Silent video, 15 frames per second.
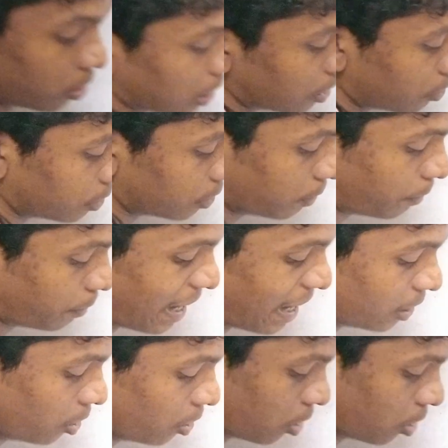லிகண்ட் வந்து
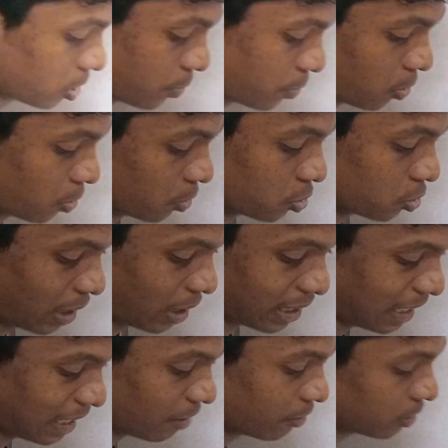பேரிங் காஸ் பண்ணும் ஸோ
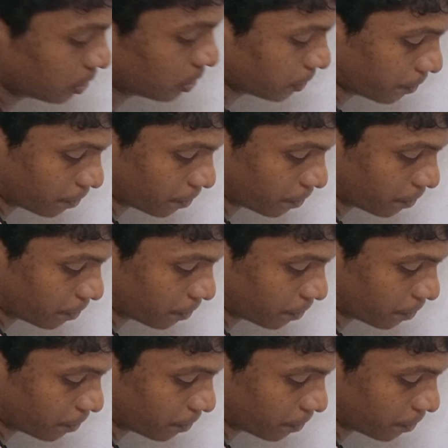அதெல்லாம் வந்து